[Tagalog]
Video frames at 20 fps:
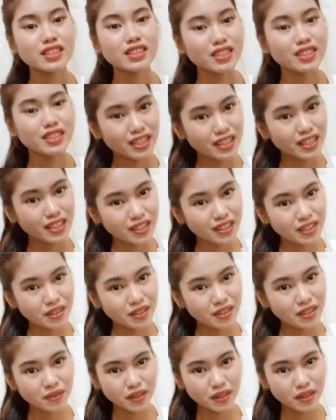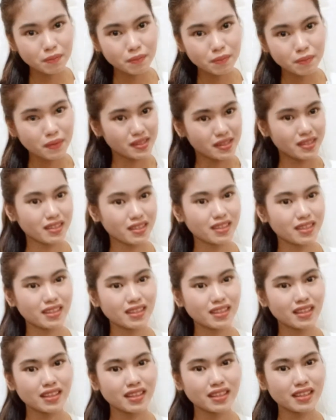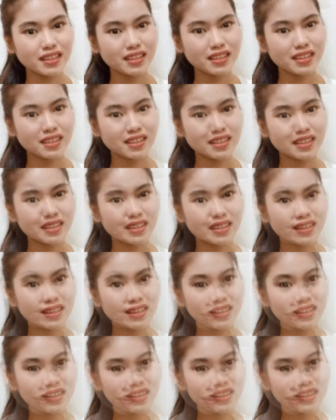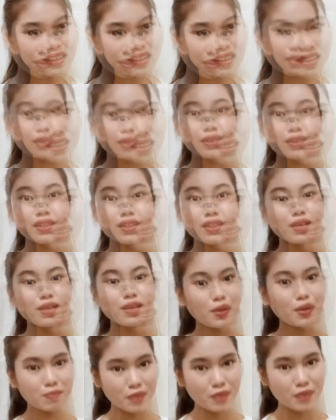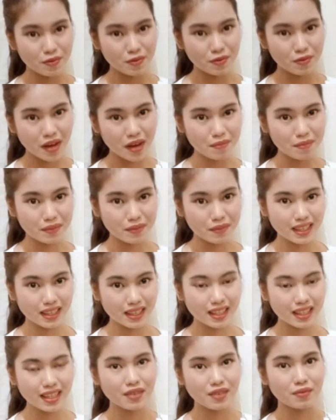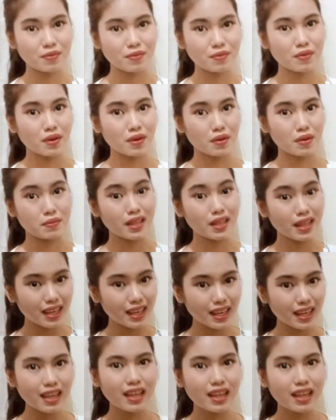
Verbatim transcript: je ne travaille pas. So, talking about my family or family.